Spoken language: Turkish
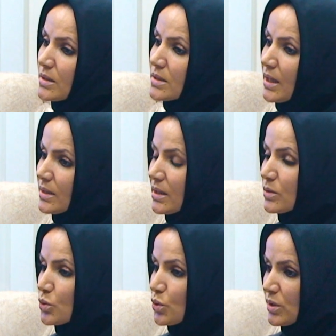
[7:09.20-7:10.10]

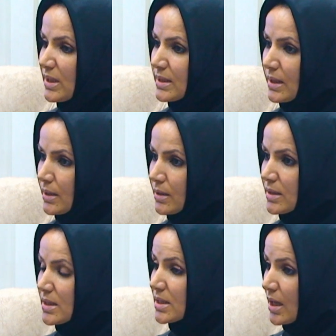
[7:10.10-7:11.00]
zaten Türkiye'de
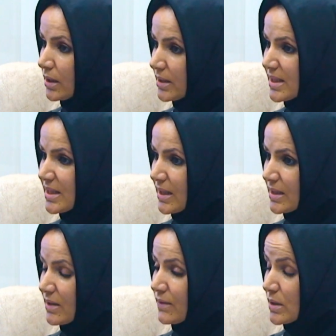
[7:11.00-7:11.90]
sağlık
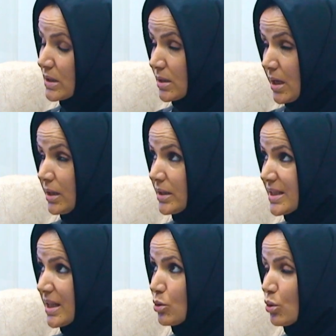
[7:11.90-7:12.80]
sektörü, sağlık
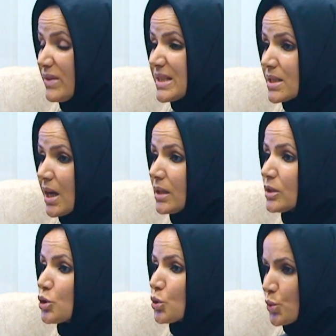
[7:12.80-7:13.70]
sektörü ve
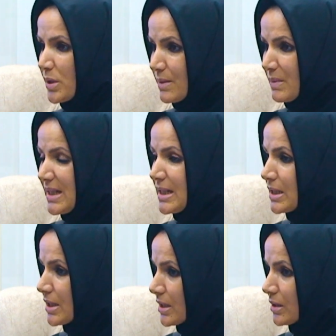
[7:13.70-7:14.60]
sağlık turizme
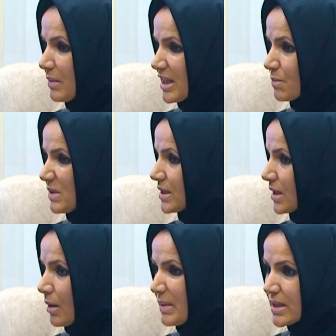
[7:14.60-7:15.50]
inanılmaz bir
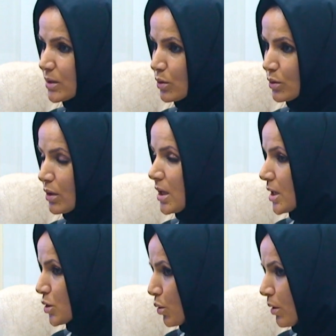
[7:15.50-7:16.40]
rağbet görüyor.
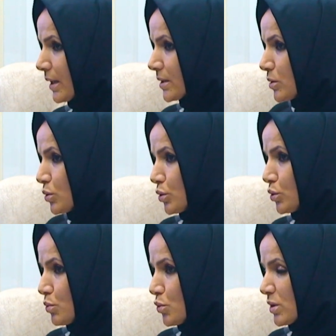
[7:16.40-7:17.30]
Sokakta
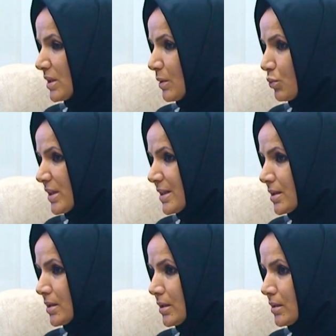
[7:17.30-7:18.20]
yürüdüğümüzde de
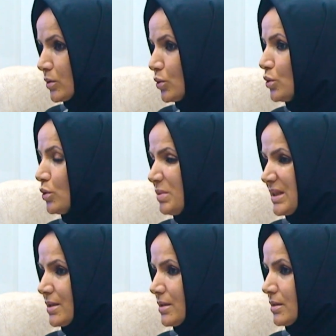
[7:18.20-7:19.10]
burası e, ünlü
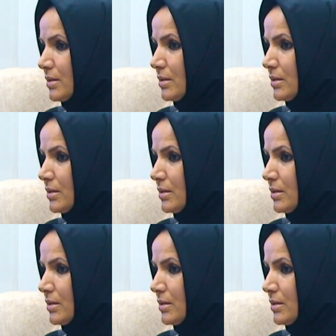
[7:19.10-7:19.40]
bir e,